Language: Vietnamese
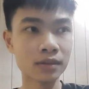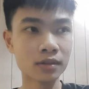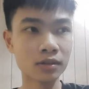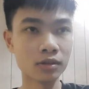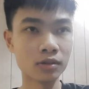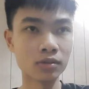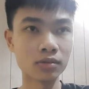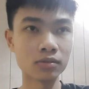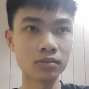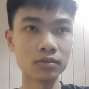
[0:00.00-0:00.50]

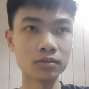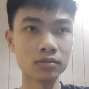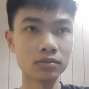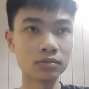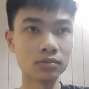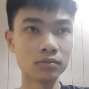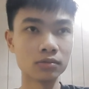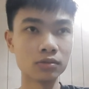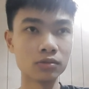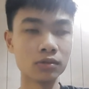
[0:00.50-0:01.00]
nó
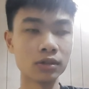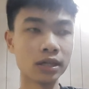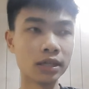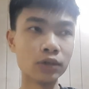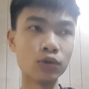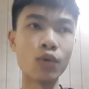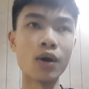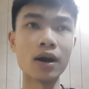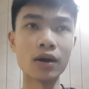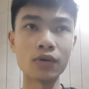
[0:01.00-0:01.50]

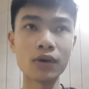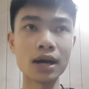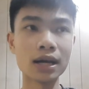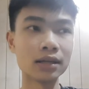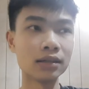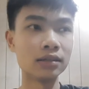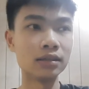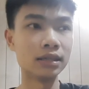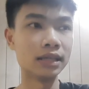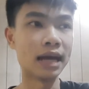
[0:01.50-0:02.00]
gây hoảng
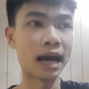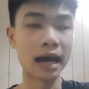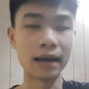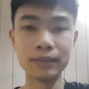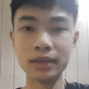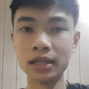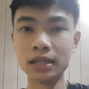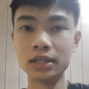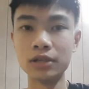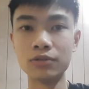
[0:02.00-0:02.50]
loạn. Người Đài
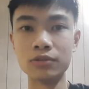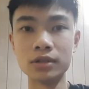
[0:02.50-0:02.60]
bên này nhiều